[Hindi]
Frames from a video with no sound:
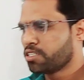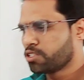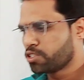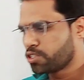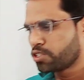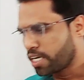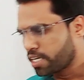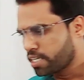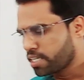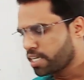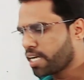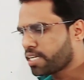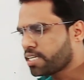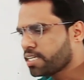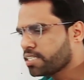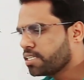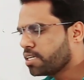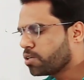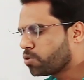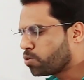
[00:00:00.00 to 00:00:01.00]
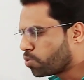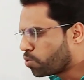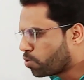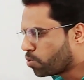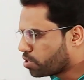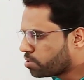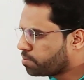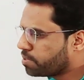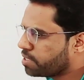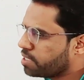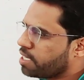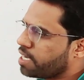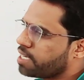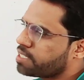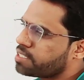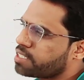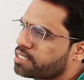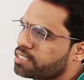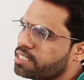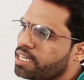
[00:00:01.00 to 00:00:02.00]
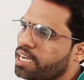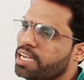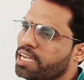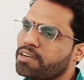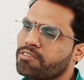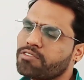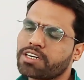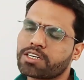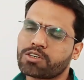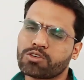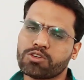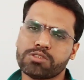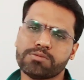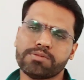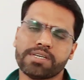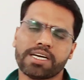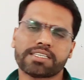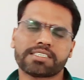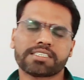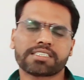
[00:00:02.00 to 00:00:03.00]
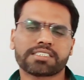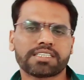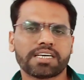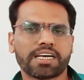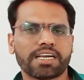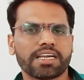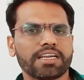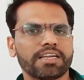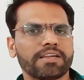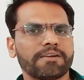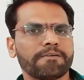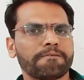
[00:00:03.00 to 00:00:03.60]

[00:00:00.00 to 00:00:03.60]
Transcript: शर्करा के अंदर ग्लूकोज भी आ सकता है फ्रक्टोज भी आ सकता है